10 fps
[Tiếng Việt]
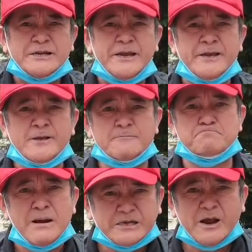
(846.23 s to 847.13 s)
dân ý
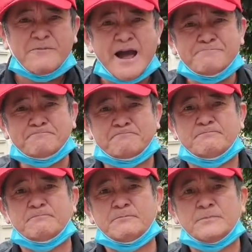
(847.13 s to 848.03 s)
bất hợp pháp
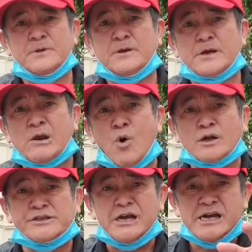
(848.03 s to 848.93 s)
cái
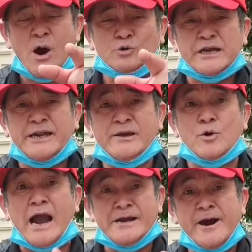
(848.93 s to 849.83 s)
cuộc trưng cầu dân ý
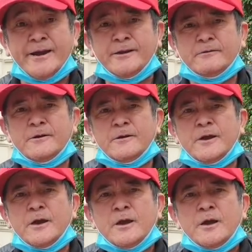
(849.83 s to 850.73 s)
của các người ấy
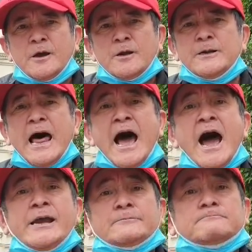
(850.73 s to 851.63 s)

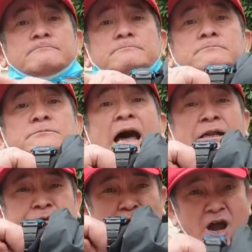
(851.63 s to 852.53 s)
là ấy,
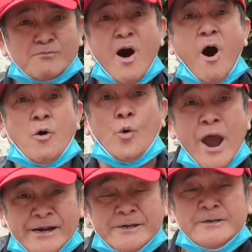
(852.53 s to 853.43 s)
đã tước bỏ
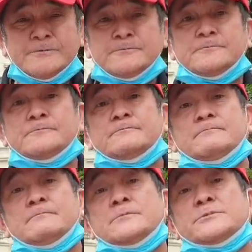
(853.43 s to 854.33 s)
quyền
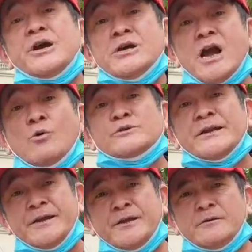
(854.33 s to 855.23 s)
trưng cầu
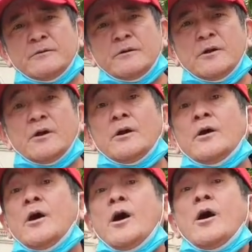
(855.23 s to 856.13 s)
dân ý
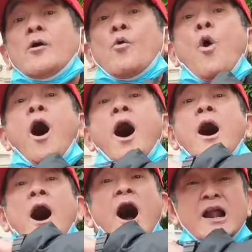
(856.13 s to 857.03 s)

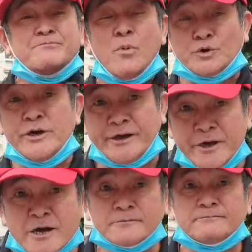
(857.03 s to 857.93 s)
của hơn một nửa
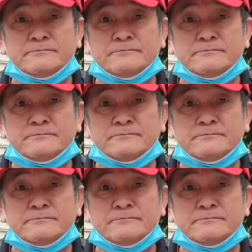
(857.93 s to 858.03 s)
nước